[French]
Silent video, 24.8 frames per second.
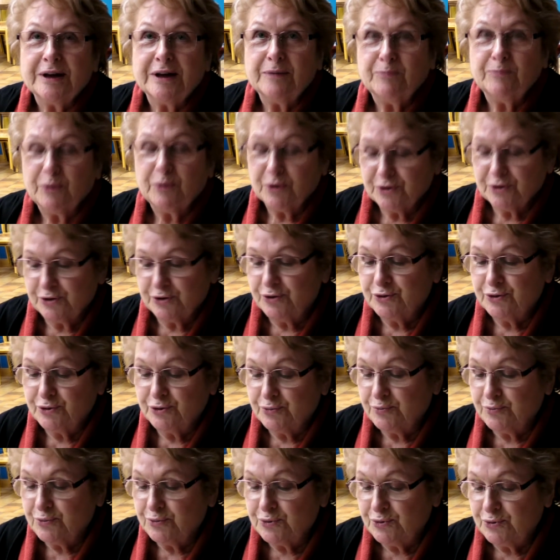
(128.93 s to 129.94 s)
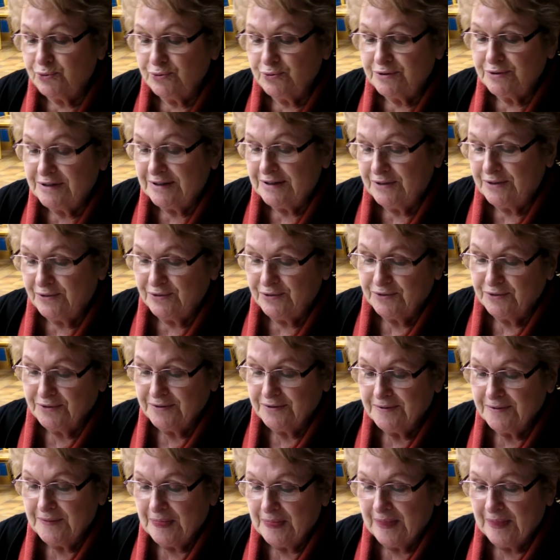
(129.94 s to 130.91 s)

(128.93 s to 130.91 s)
approche de Zubuntu, si tu veux,